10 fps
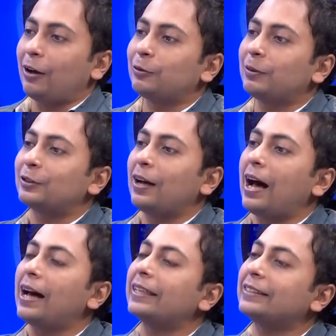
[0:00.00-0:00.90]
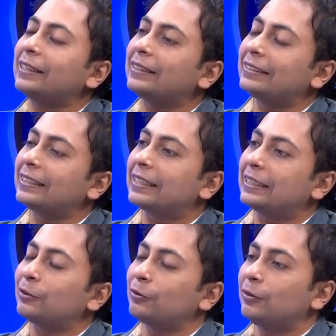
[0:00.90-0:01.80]
অথবা আরেকটা রিজনে
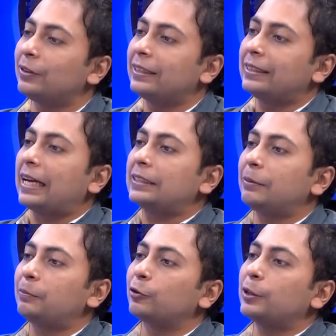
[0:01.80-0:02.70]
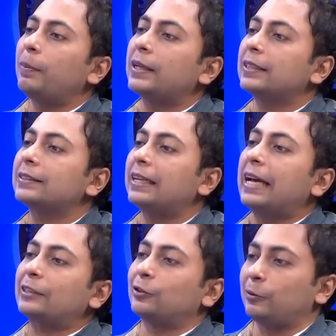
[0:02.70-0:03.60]
কিন্তু দেখা যাবে প্রতি পাঁচ হাজারে
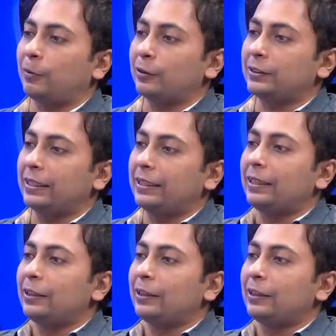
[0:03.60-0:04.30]
একজনের পাওয়া যায়